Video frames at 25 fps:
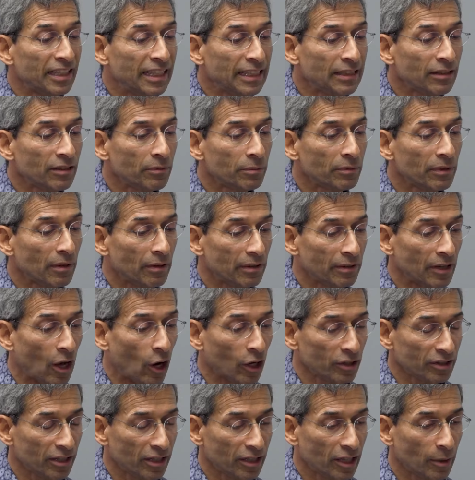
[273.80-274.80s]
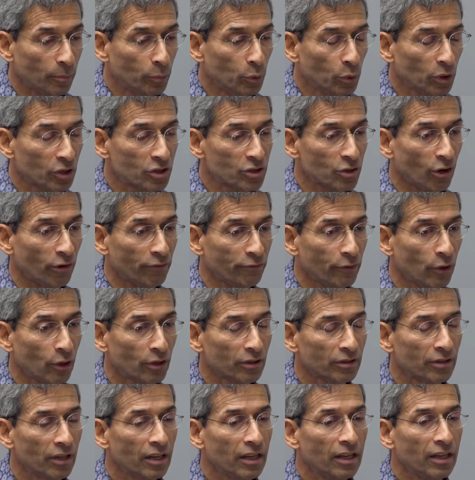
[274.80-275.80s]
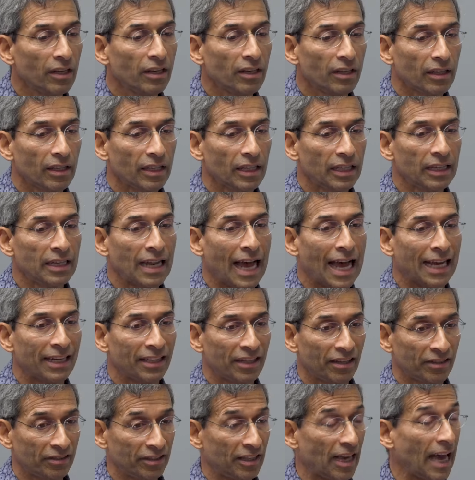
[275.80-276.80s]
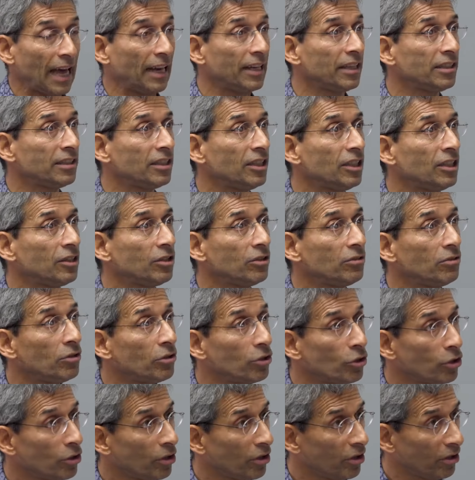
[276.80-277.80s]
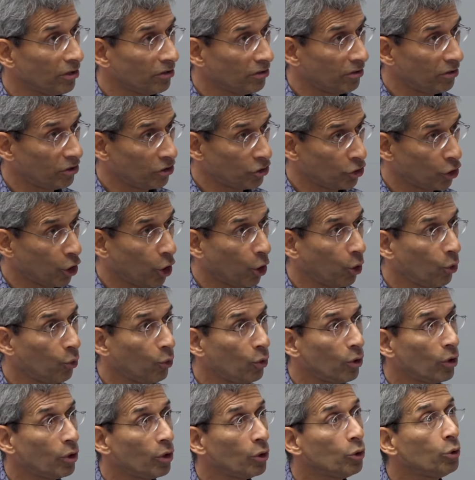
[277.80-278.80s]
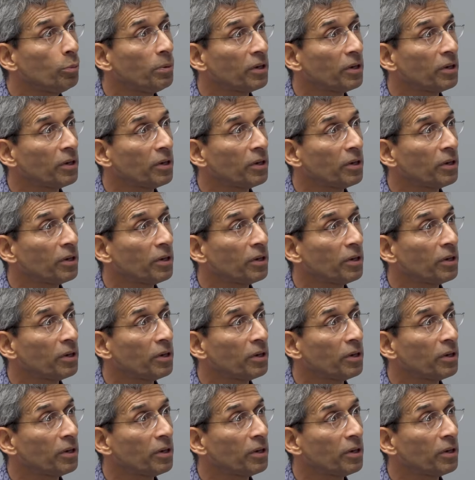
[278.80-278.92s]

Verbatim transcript: Kind nach der Geburt sofort in eine Reality-Show mhm.